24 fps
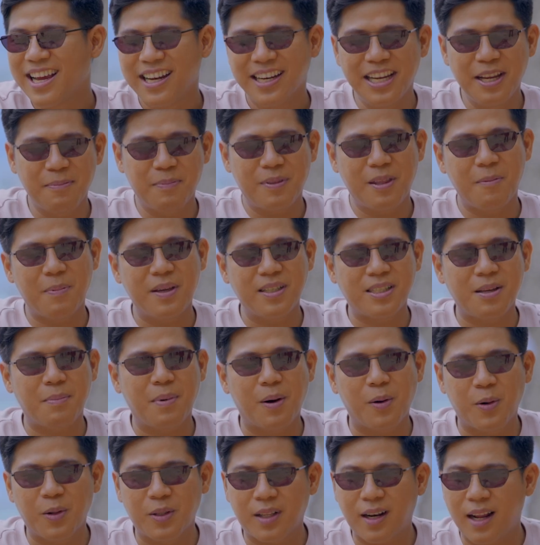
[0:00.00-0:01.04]
Dip, tapi
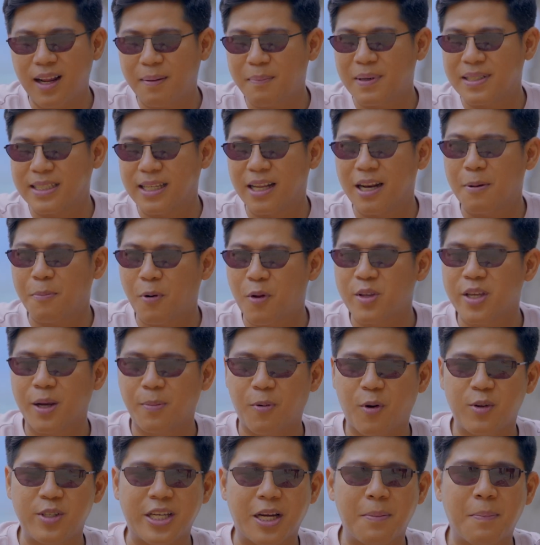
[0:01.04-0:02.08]
sama Ultra masih ada
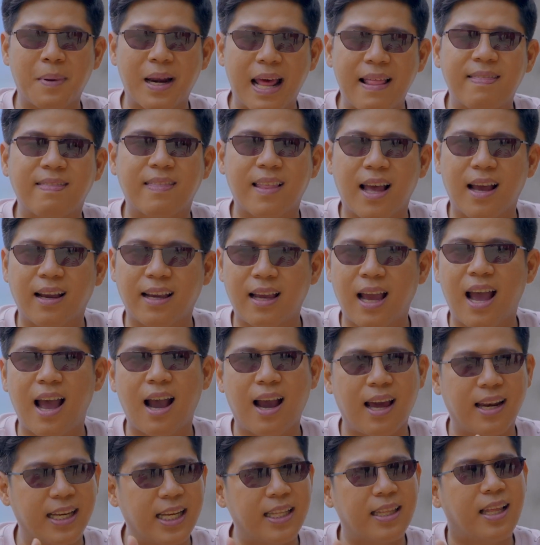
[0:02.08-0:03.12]
proyek-proyek menantang yang
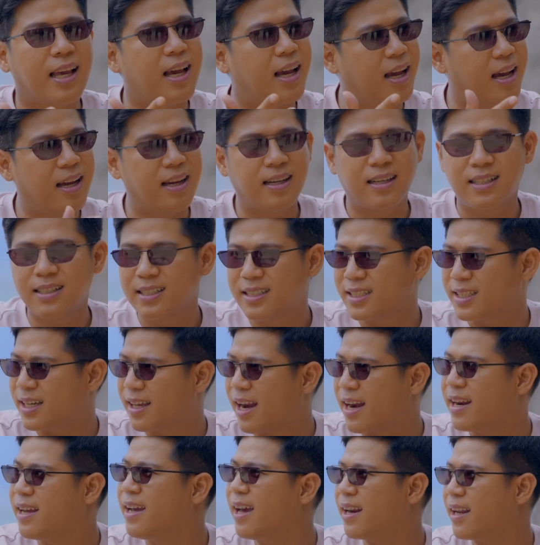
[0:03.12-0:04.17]
akan kita
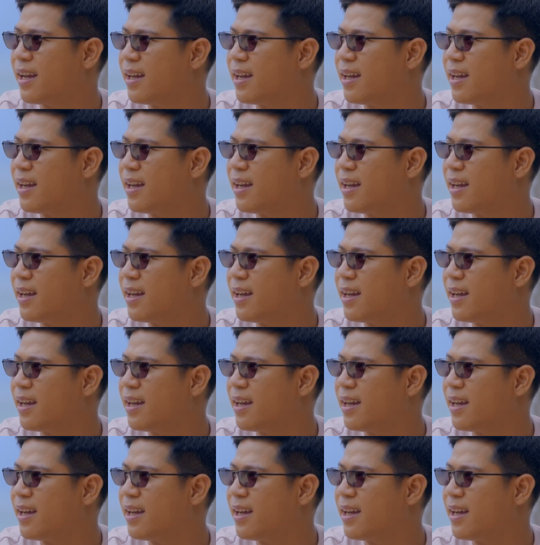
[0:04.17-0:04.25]
segera dengar